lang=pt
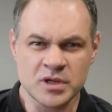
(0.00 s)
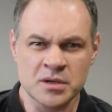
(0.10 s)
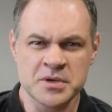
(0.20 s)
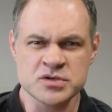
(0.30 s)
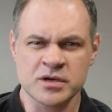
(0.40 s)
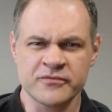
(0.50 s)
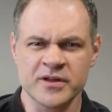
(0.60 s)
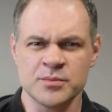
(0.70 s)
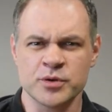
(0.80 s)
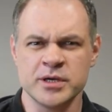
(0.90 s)
Mas eu quero
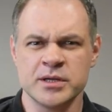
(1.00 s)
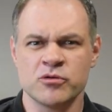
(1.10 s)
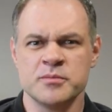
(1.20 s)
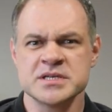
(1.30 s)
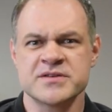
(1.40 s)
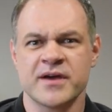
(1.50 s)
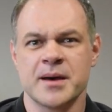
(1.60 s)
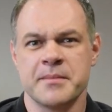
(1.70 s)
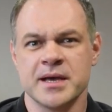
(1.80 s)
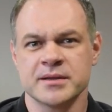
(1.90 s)
falar um pouquinho de algumas
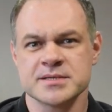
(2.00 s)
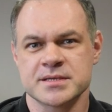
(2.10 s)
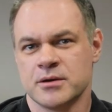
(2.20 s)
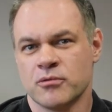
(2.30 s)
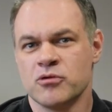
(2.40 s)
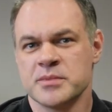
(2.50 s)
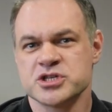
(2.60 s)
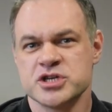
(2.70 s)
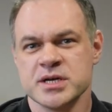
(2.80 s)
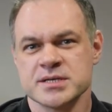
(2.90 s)
ferramentas, que, algumas
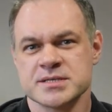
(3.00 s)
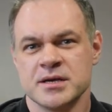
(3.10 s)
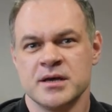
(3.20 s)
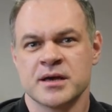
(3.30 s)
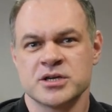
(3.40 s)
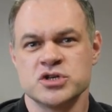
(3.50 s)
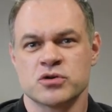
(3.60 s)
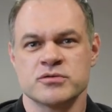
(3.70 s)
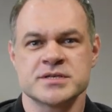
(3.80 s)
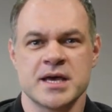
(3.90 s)
dicas que a gente
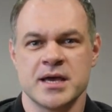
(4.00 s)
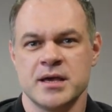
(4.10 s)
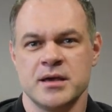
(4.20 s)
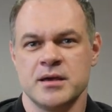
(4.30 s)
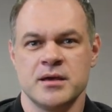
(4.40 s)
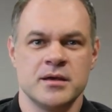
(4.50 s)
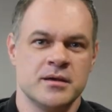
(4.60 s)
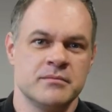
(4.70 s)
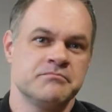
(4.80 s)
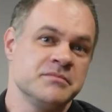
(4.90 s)

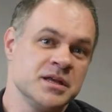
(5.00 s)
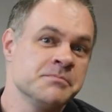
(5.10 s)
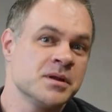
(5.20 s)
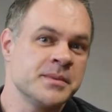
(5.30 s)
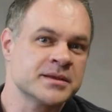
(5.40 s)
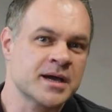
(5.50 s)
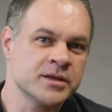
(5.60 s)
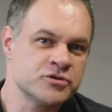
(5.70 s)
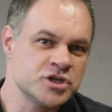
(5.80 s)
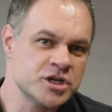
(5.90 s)
consegue implementar
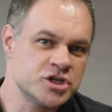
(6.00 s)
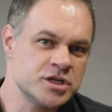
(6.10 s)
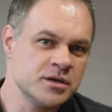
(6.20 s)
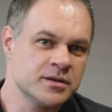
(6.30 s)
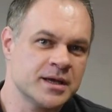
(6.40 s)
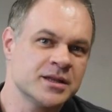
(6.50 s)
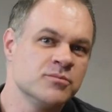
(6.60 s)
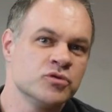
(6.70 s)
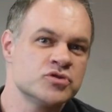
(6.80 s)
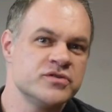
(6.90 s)
no dia a dia, né, não
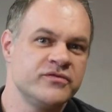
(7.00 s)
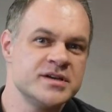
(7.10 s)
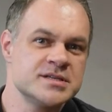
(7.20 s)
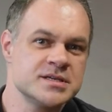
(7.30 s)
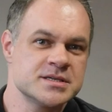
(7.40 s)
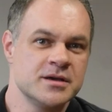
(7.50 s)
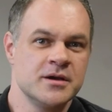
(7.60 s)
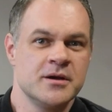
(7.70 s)
muito difíceis,